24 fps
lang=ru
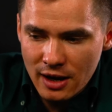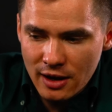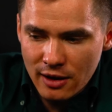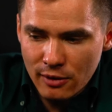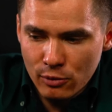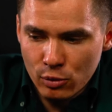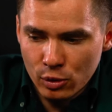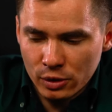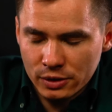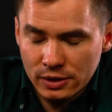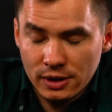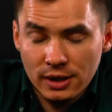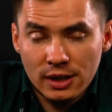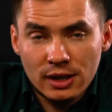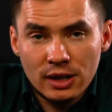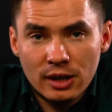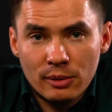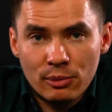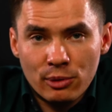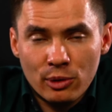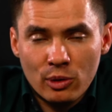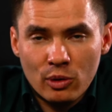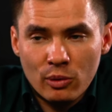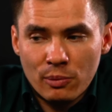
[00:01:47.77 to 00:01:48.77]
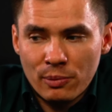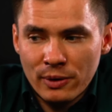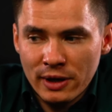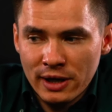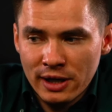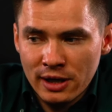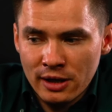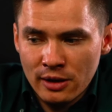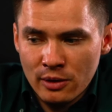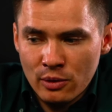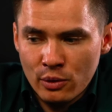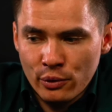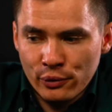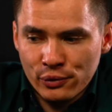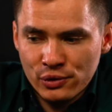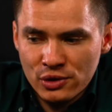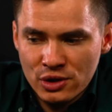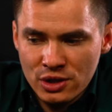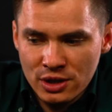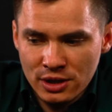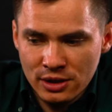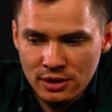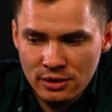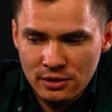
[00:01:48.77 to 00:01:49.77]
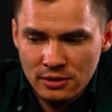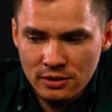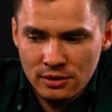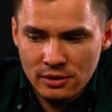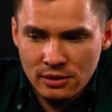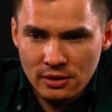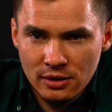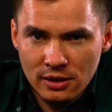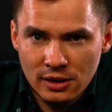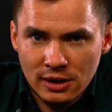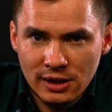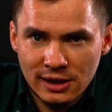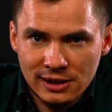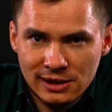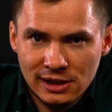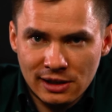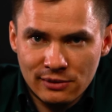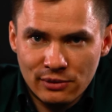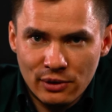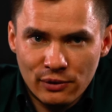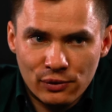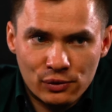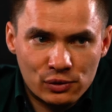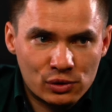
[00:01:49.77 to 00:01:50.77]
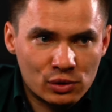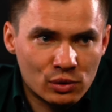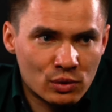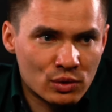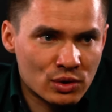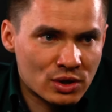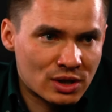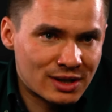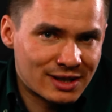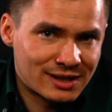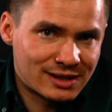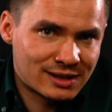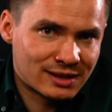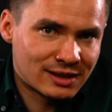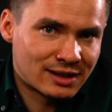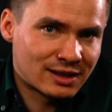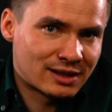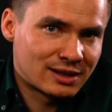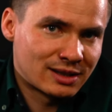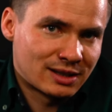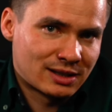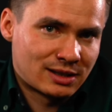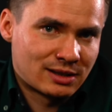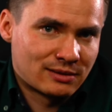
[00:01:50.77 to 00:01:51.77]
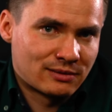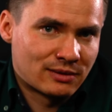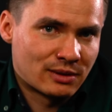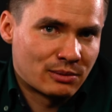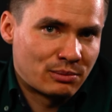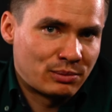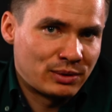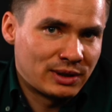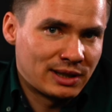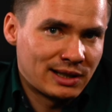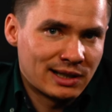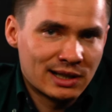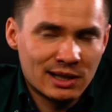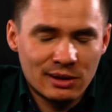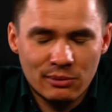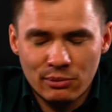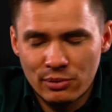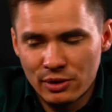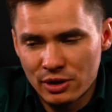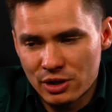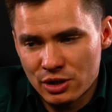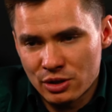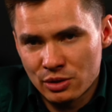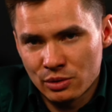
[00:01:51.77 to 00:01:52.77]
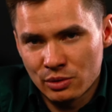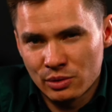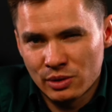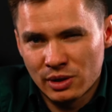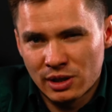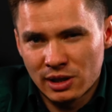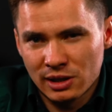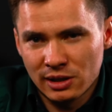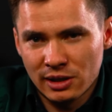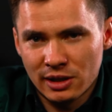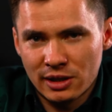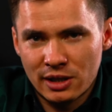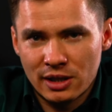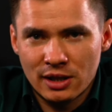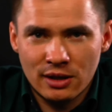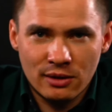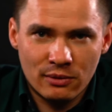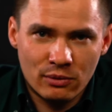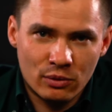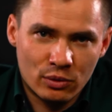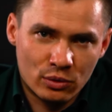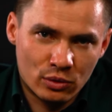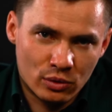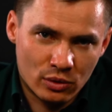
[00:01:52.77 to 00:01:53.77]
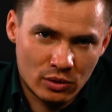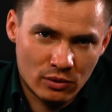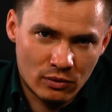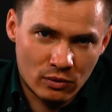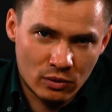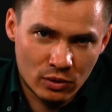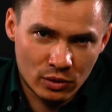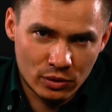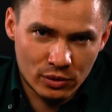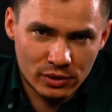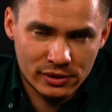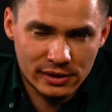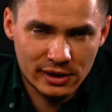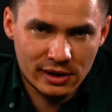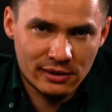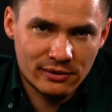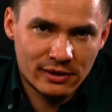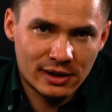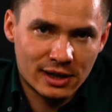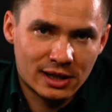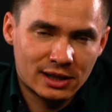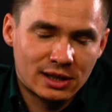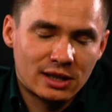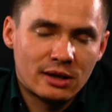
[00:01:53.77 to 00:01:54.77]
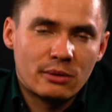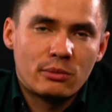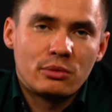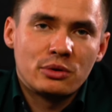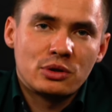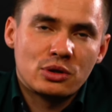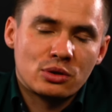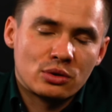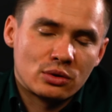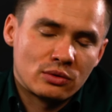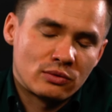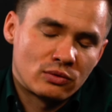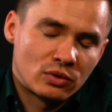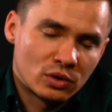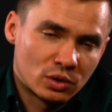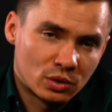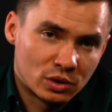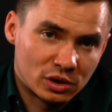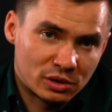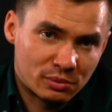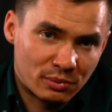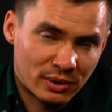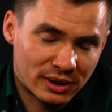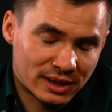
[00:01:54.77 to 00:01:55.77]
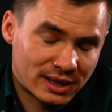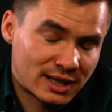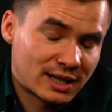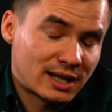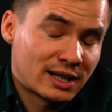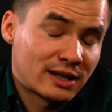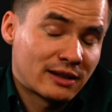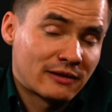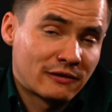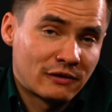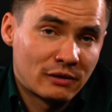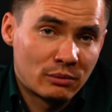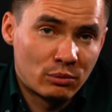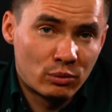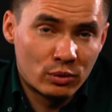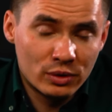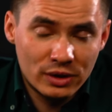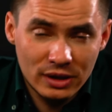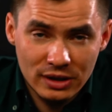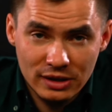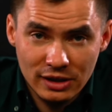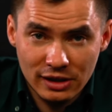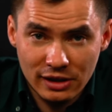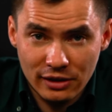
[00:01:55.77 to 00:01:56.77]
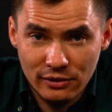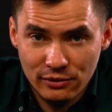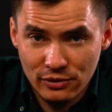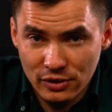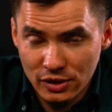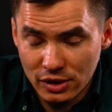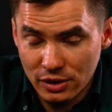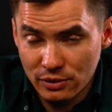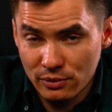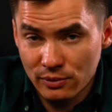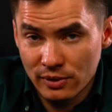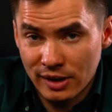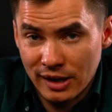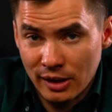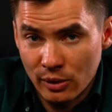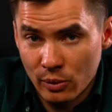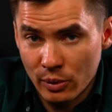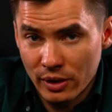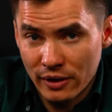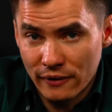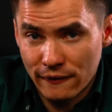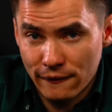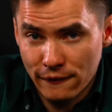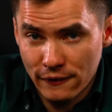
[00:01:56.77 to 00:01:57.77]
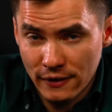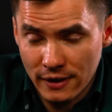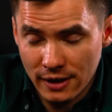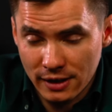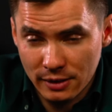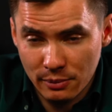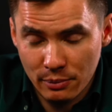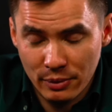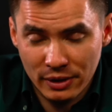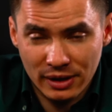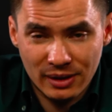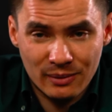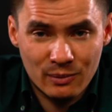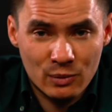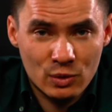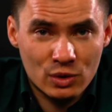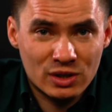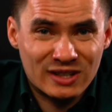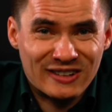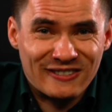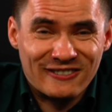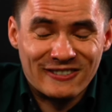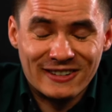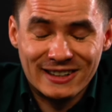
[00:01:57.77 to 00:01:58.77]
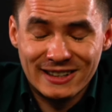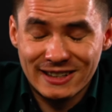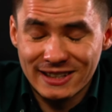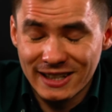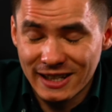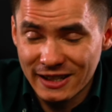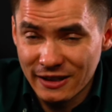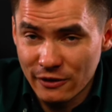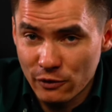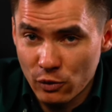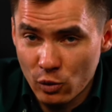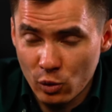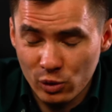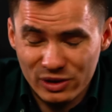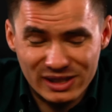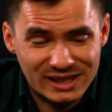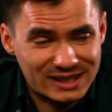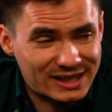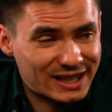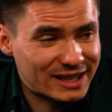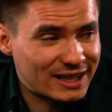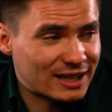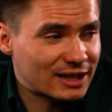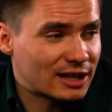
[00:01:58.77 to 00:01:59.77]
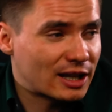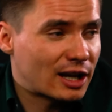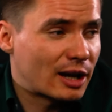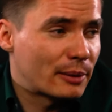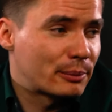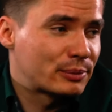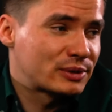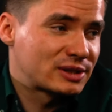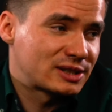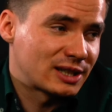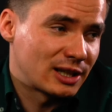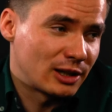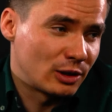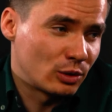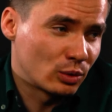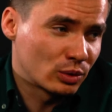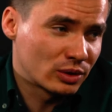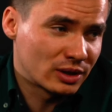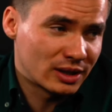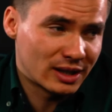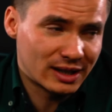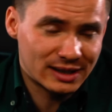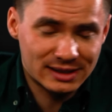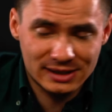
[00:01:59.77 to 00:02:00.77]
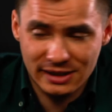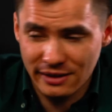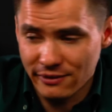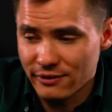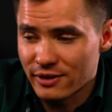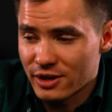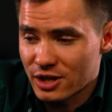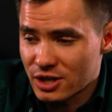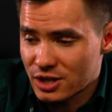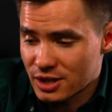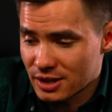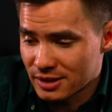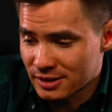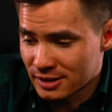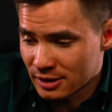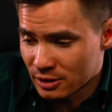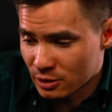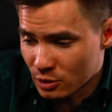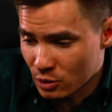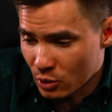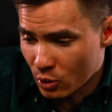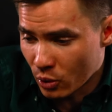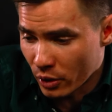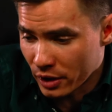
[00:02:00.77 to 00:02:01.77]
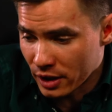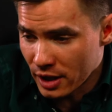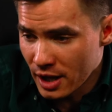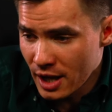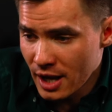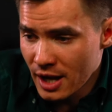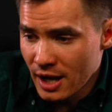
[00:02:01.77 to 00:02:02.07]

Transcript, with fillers: Вот, а, покупая кувшин, если вы всю жизнь до этого пили обычную хлорированную воду, заливаете обычную воду из-под крана, вы будете ловить вау-эффект, потому что вода на вкус станет абсолютно совершенно другой.